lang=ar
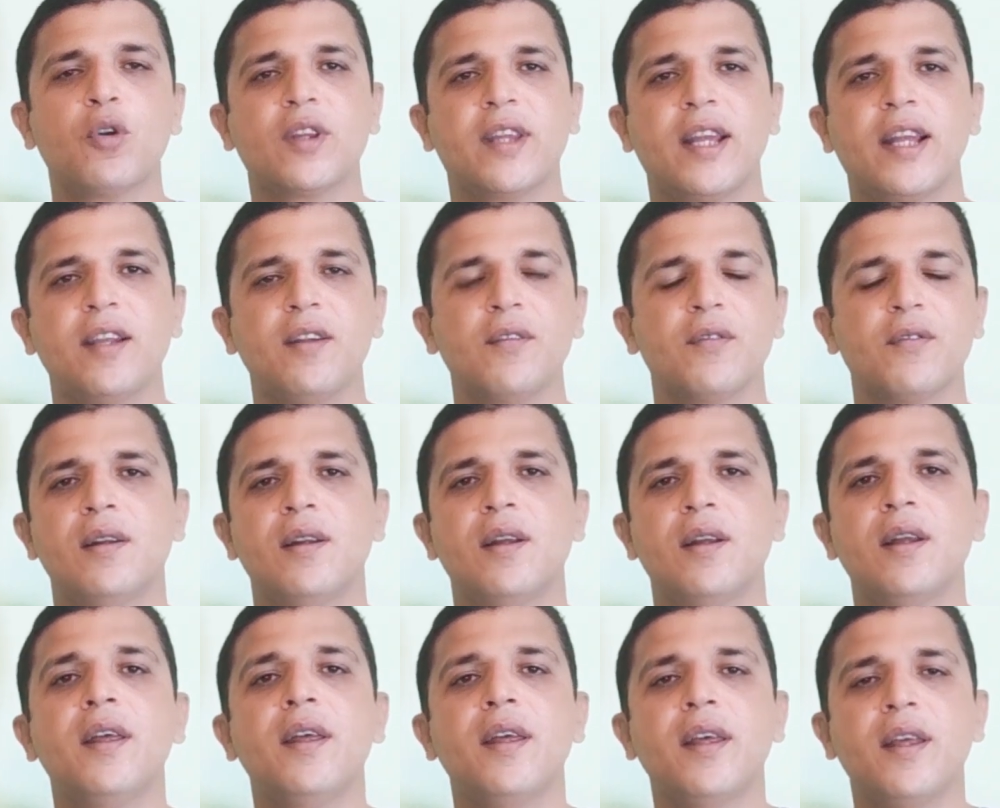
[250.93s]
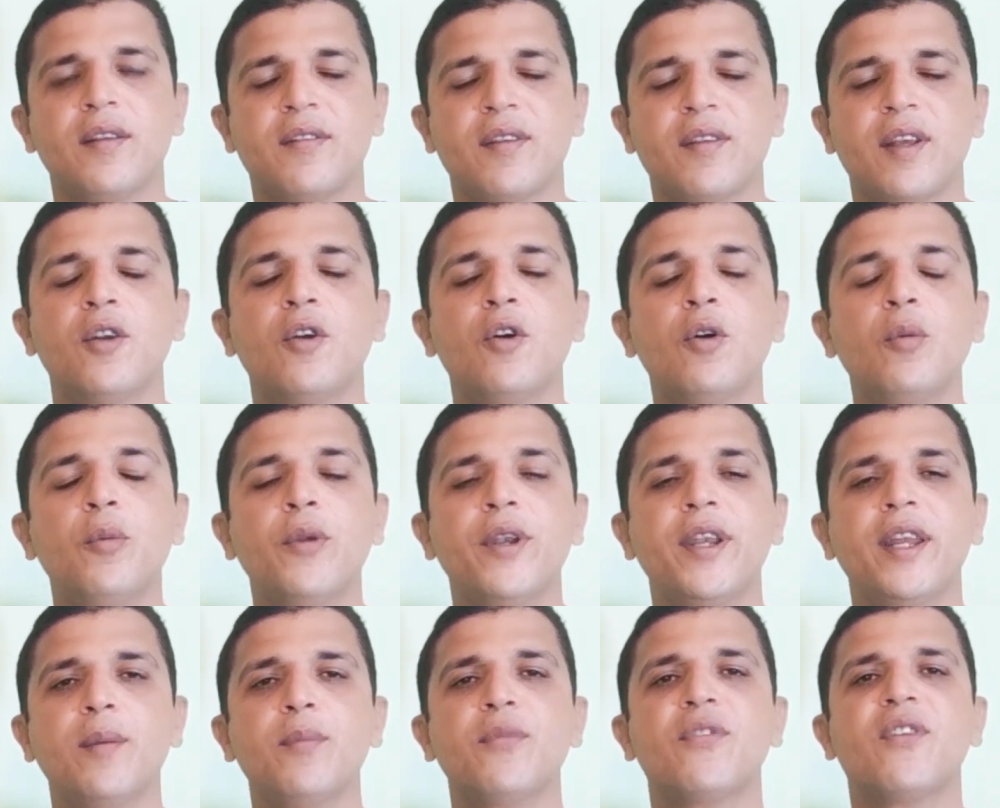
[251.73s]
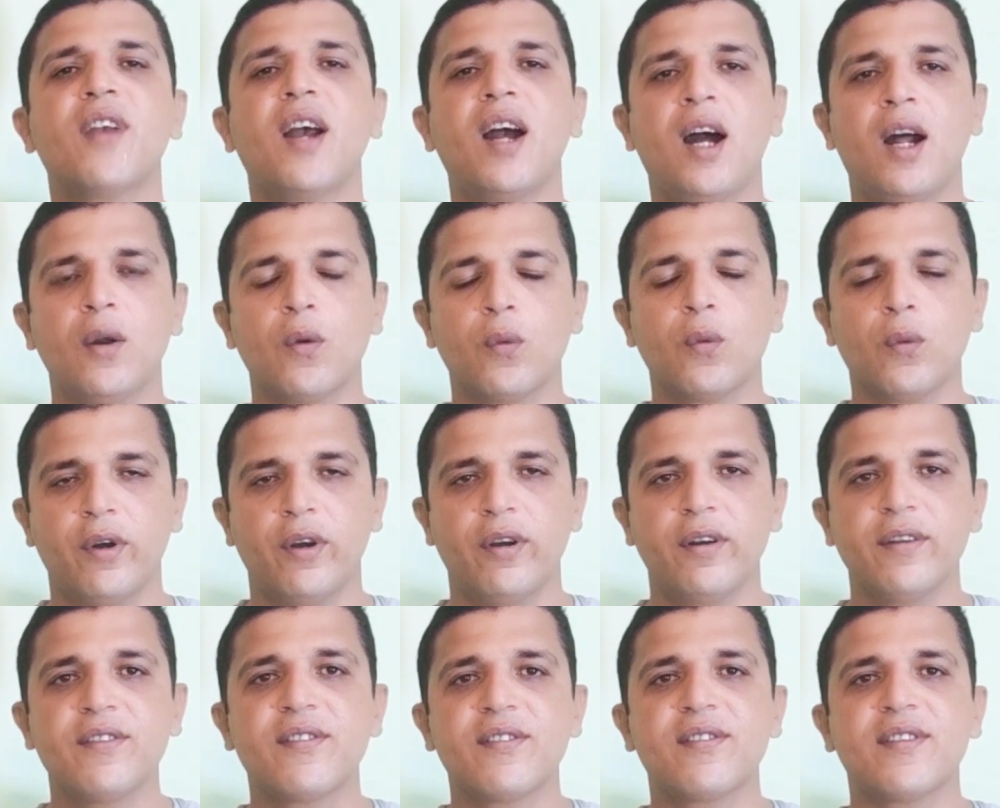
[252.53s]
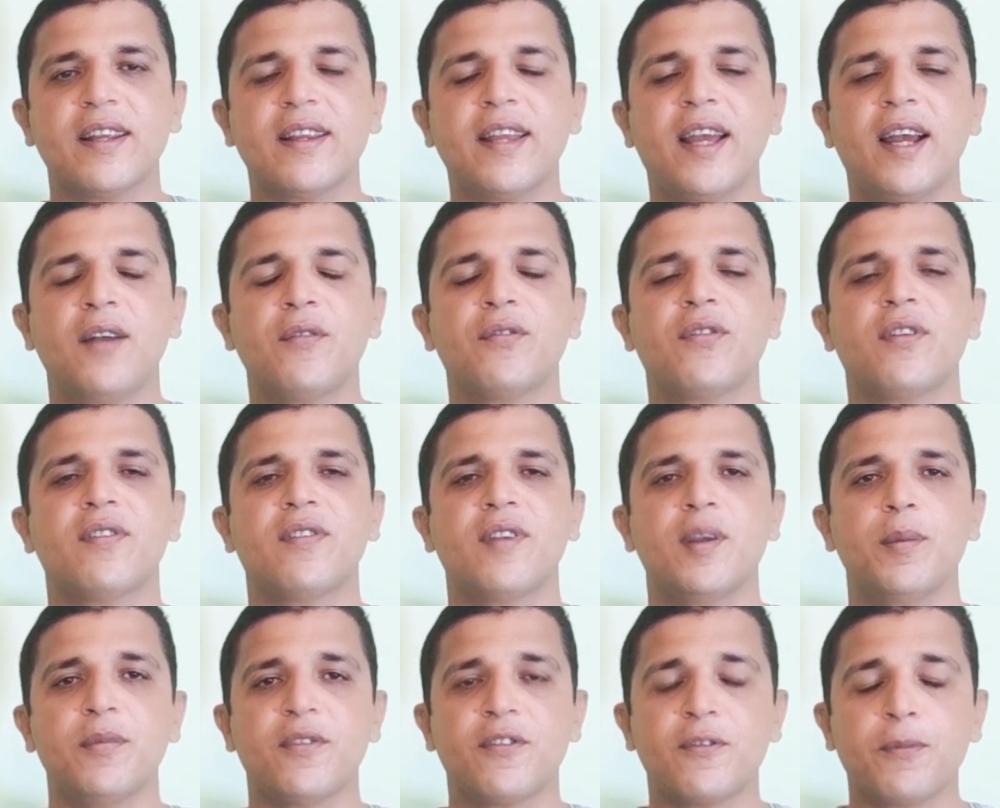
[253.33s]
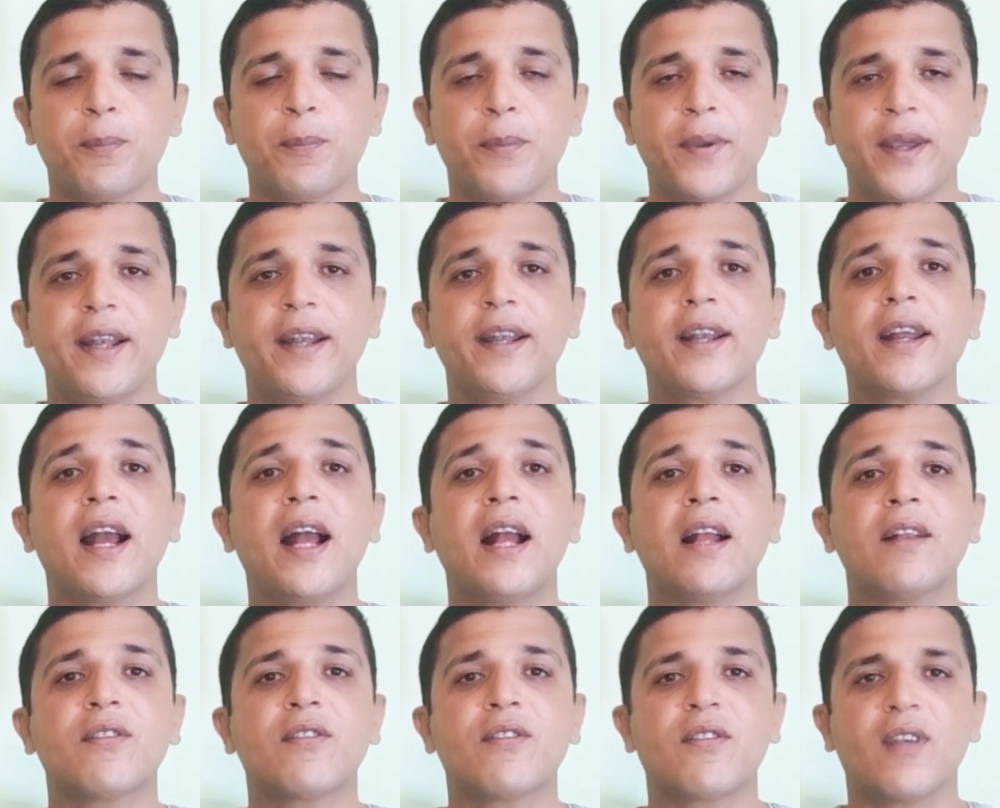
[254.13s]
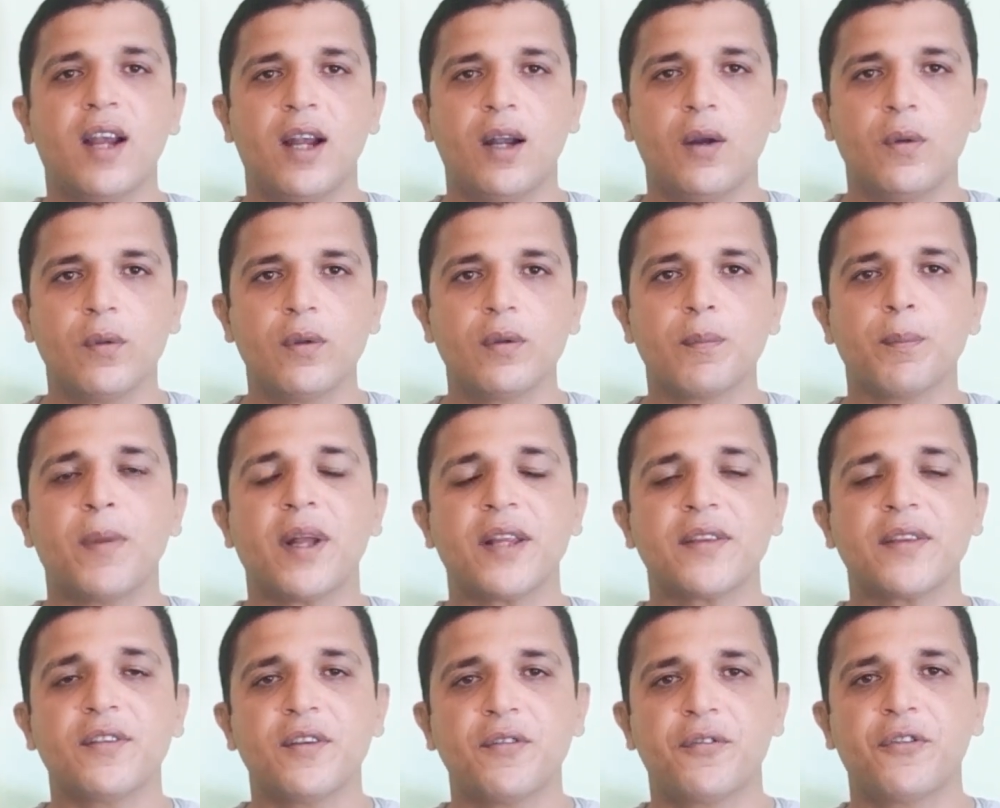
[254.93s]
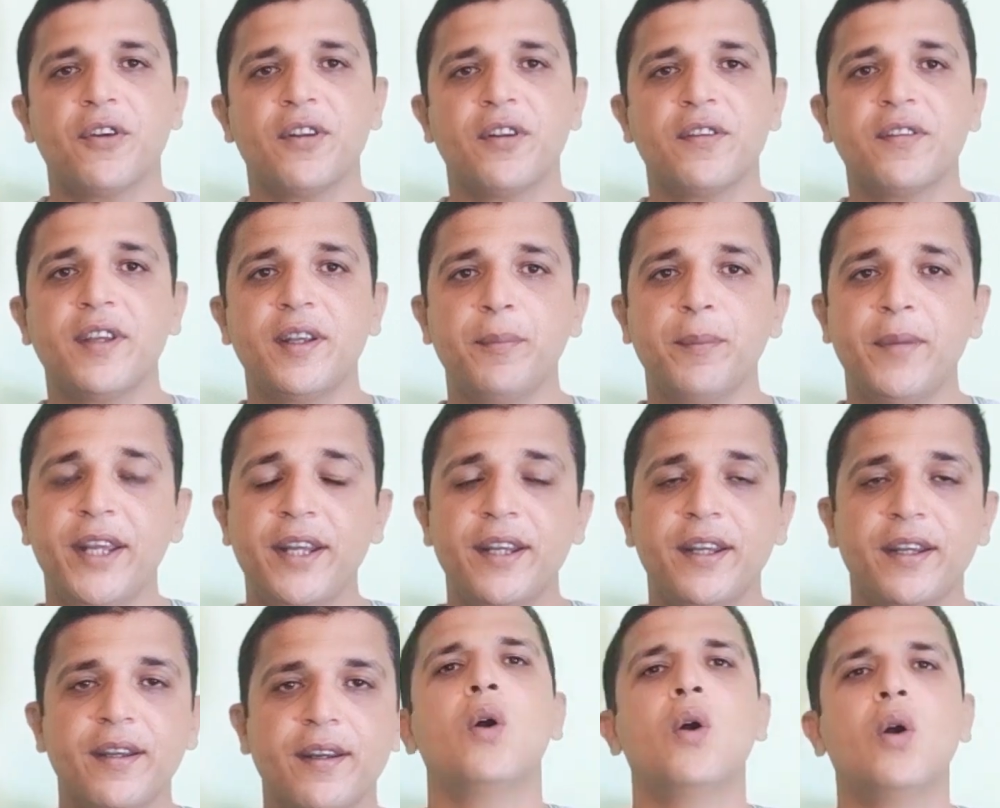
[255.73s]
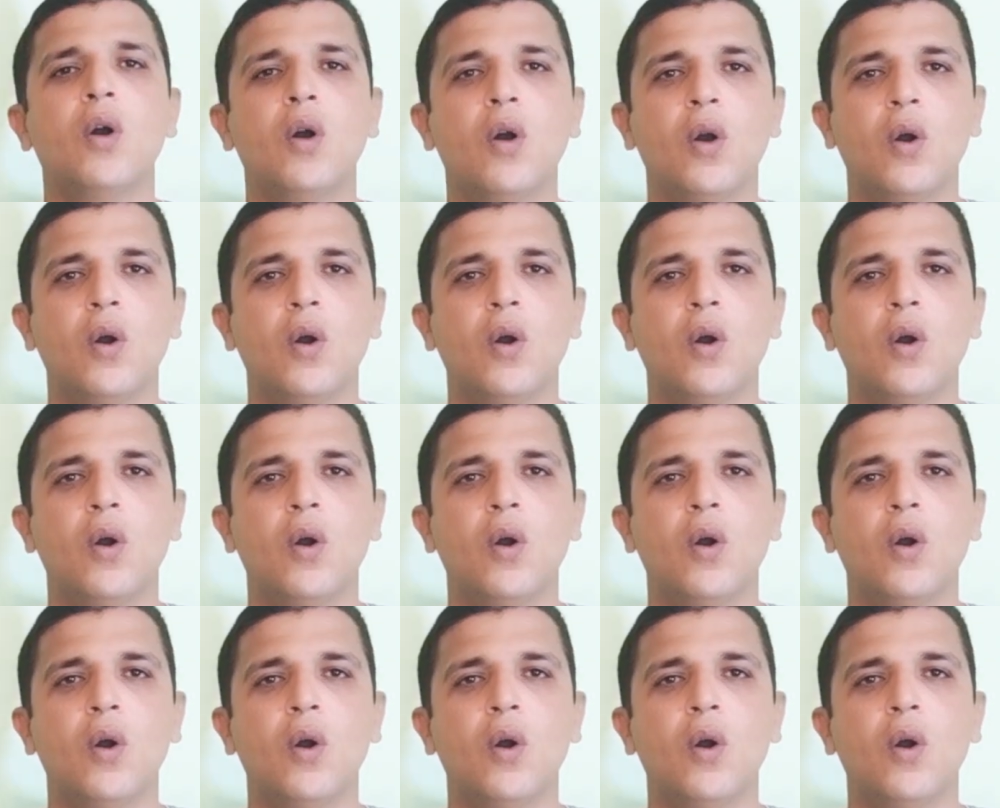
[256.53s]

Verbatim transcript: مختلف إذا هومينيمز are words that have the same spelling and sound but different in meaning